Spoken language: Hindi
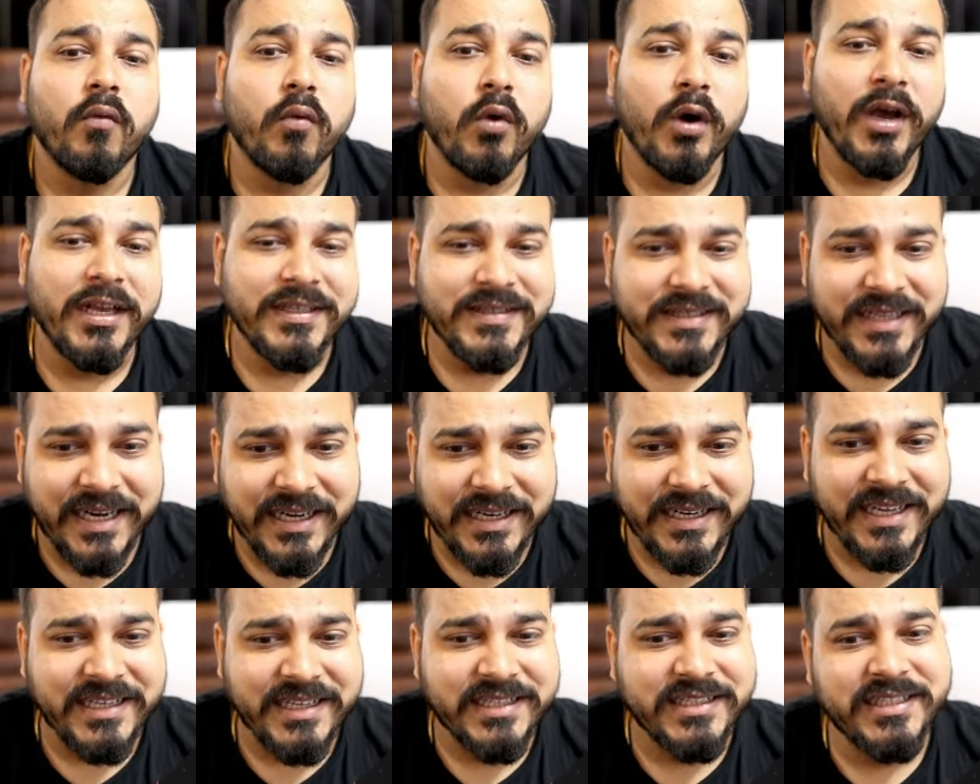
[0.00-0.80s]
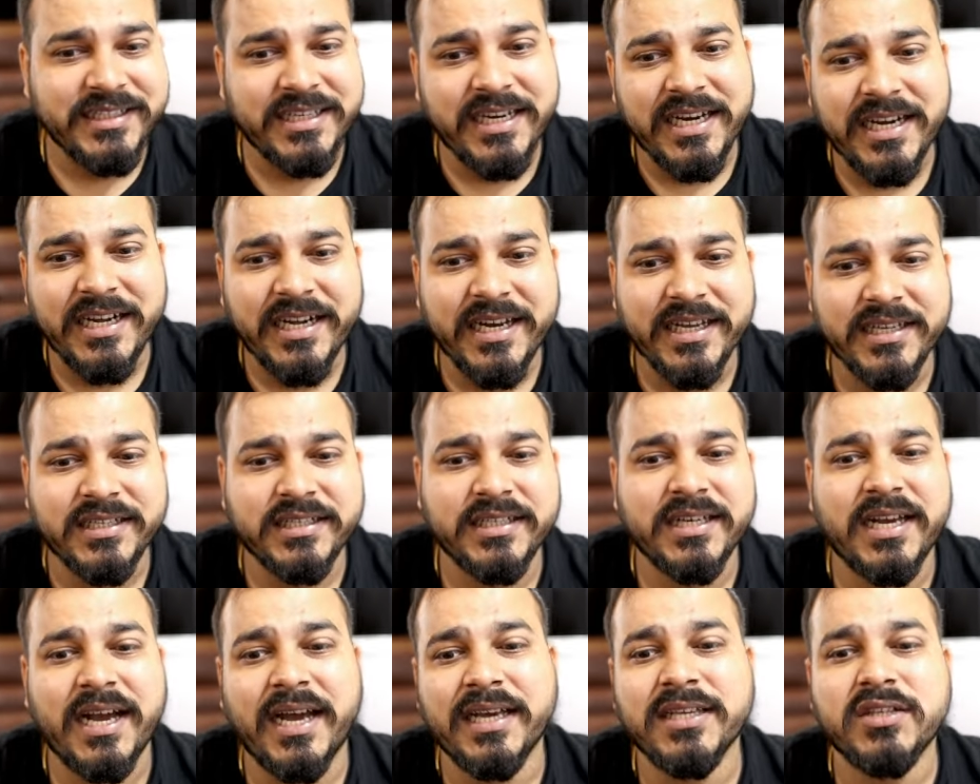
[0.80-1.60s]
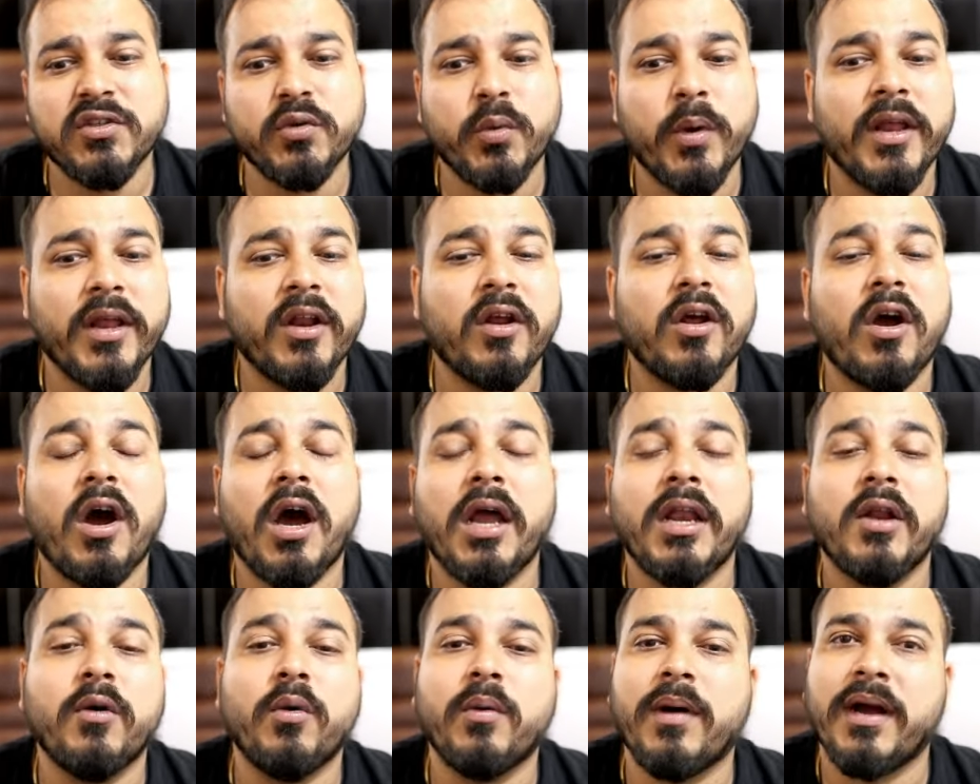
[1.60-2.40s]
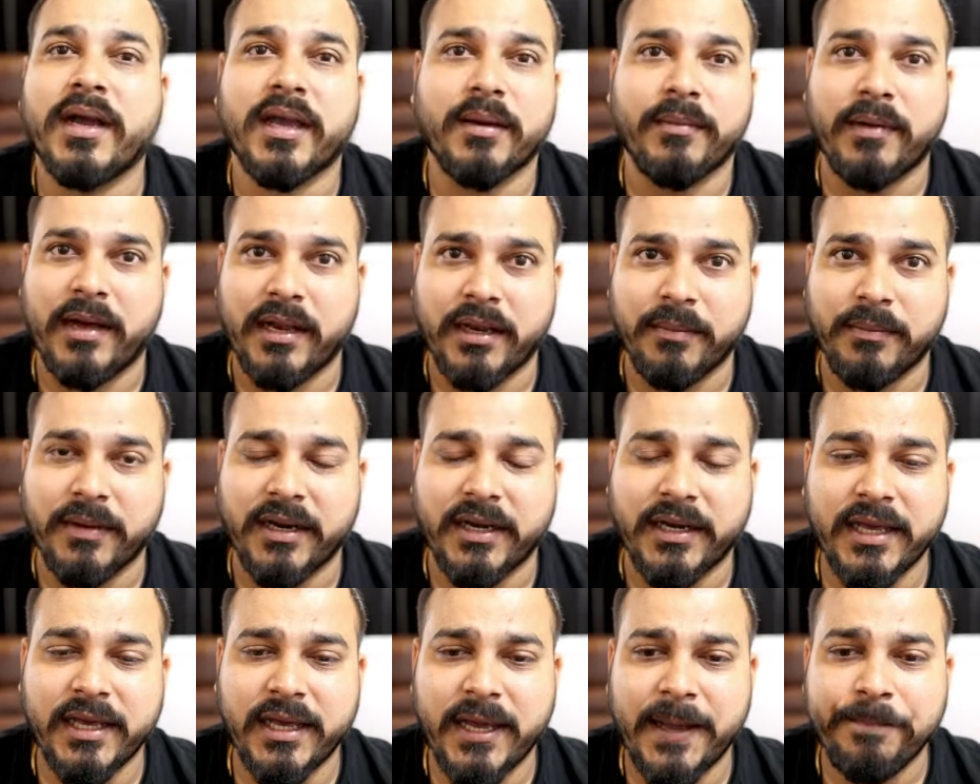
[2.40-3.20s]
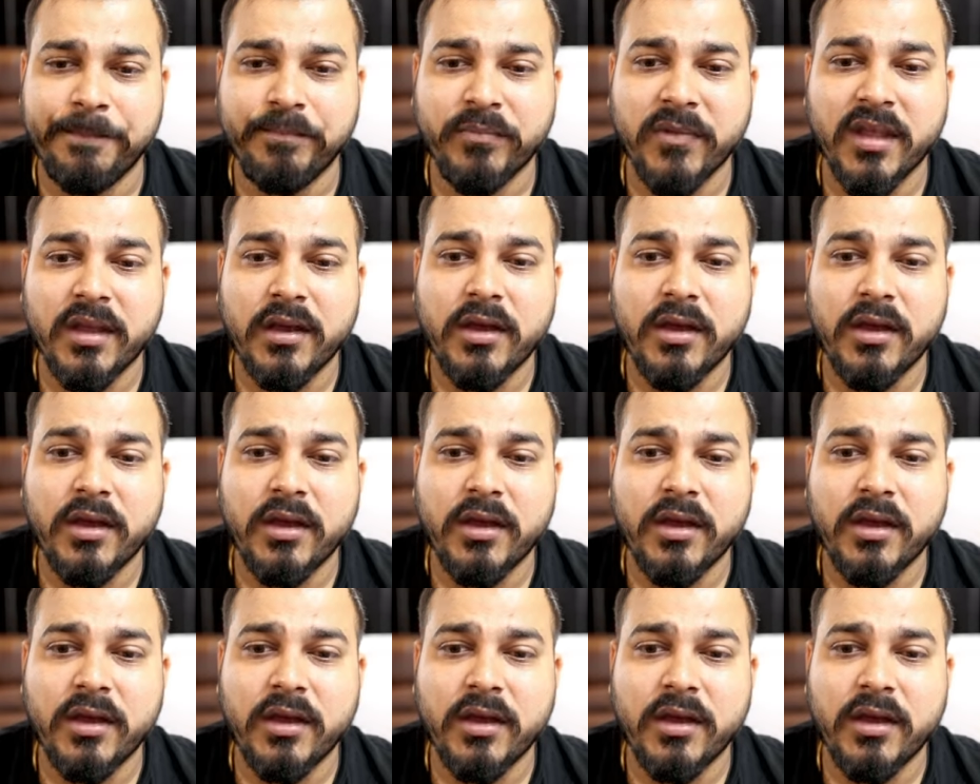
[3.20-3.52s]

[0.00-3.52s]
वो है जेड टेस्ट टी टेस्ट काई स्क्वायर और अनोवा के बारे में ठीक है